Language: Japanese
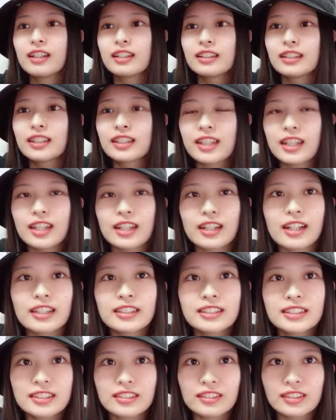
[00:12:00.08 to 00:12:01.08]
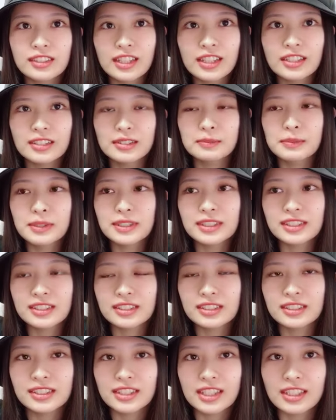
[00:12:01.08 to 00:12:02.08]
だけ、ガスの出るマスク
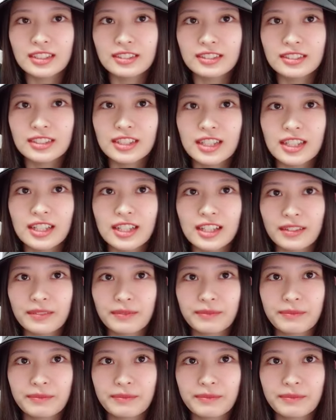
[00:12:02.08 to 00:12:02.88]
つけとるあれ。